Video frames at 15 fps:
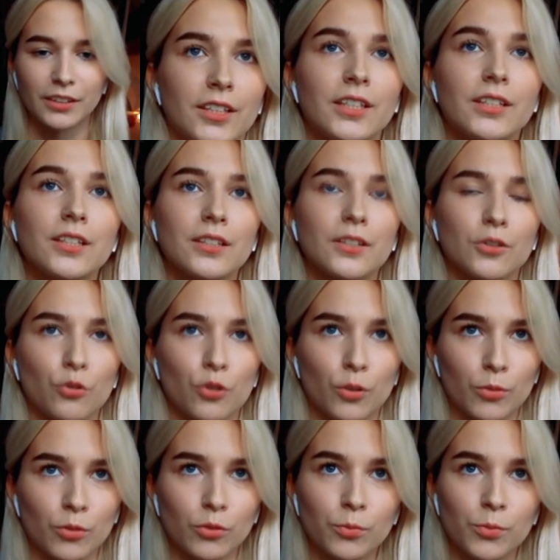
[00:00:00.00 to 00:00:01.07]
Единственное, что
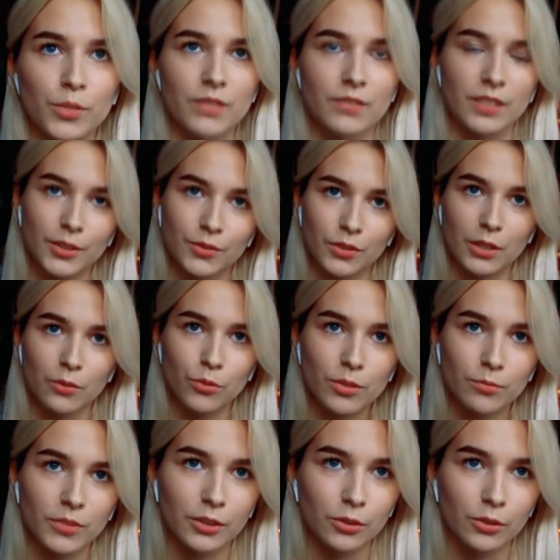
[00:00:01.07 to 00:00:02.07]
я могу посоветовать людям,